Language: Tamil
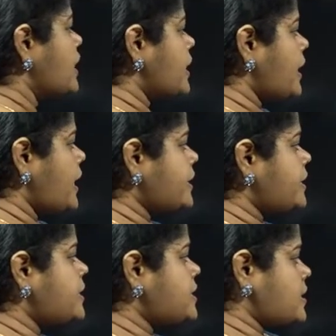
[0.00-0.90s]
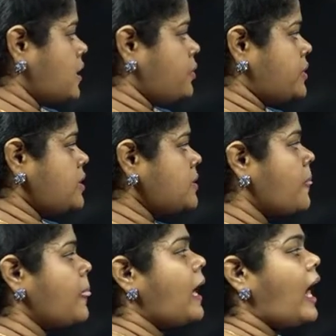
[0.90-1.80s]
ரிலேட்டட் சர்வீசஸ்
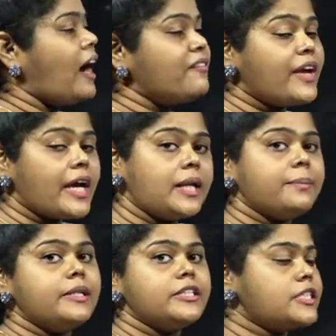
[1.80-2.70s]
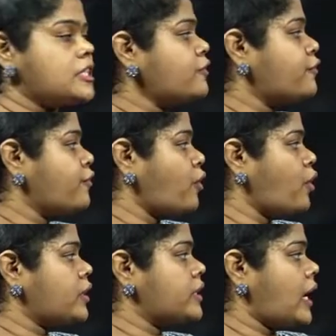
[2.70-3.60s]
அவைலபிலிட்டி
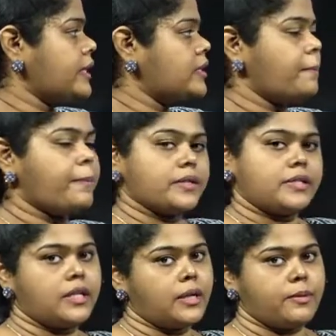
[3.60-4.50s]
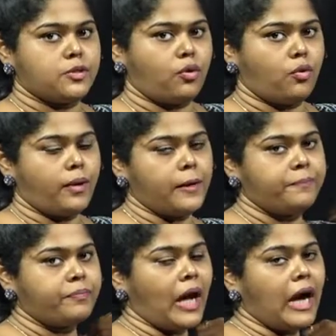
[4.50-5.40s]
ஃபார் அதர் பர்சன் நம்ம சொல்லுவோமா
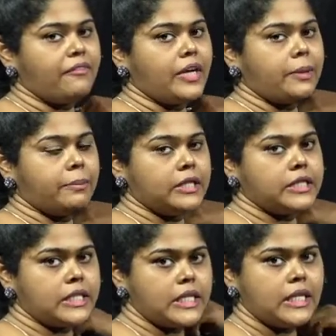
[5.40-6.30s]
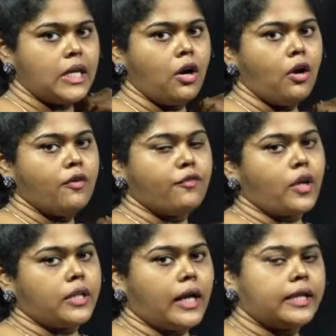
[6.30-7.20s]
அவைலபிலிட்டி
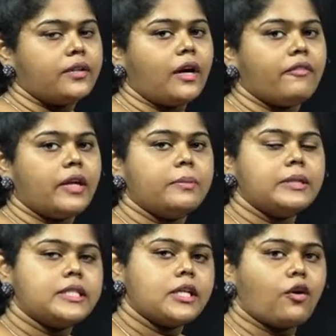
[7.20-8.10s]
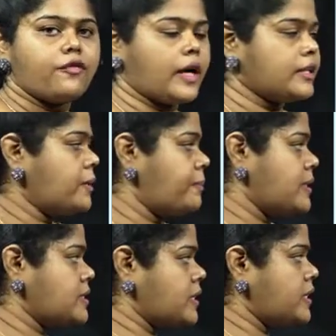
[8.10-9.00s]
ஃபார் அதாவது அவைலபிலிட்டி ஆஃப் அதர்
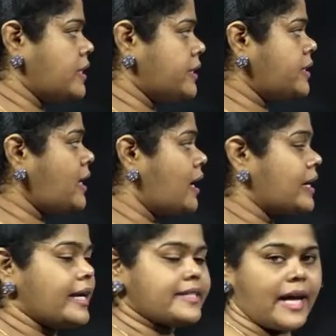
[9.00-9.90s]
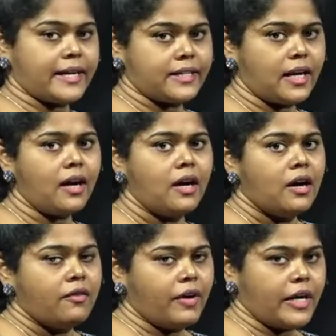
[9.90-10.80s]
பர்சன்ன்றது அங்கே எக்ஸாக்டா
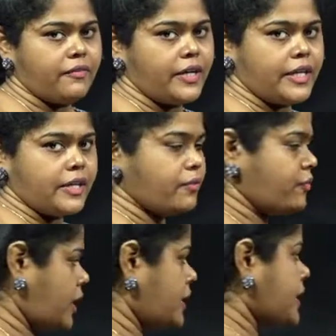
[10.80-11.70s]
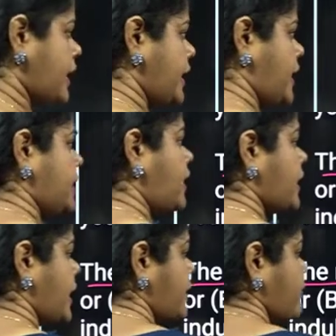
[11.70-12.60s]
வர வேண்டிய வேர்ட் கிடையாது அங்கே என்ன